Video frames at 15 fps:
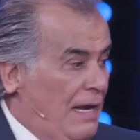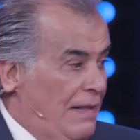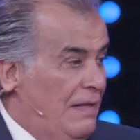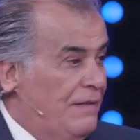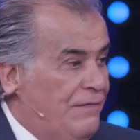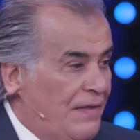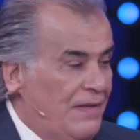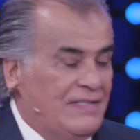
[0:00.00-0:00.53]

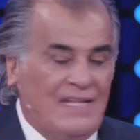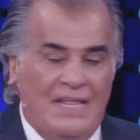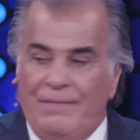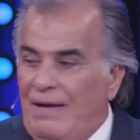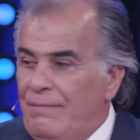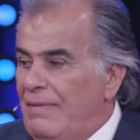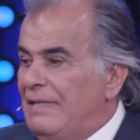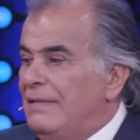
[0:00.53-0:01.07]
اذا تفضل استاذ
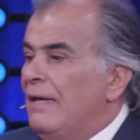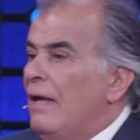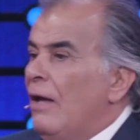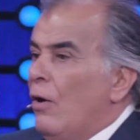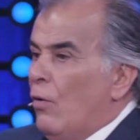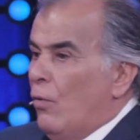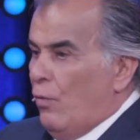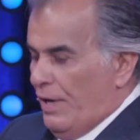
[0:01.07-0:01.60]
محمد
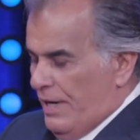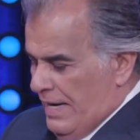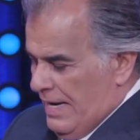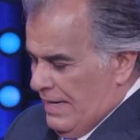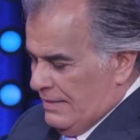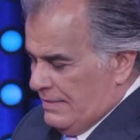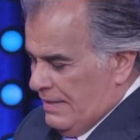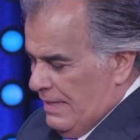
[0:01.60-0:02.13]

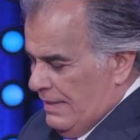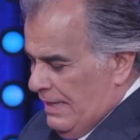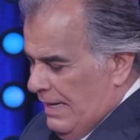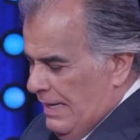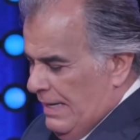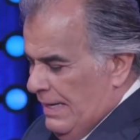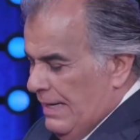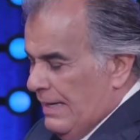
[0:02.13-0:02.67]
وياي استاذ
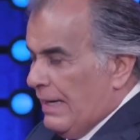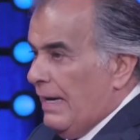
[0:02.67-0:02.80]
علي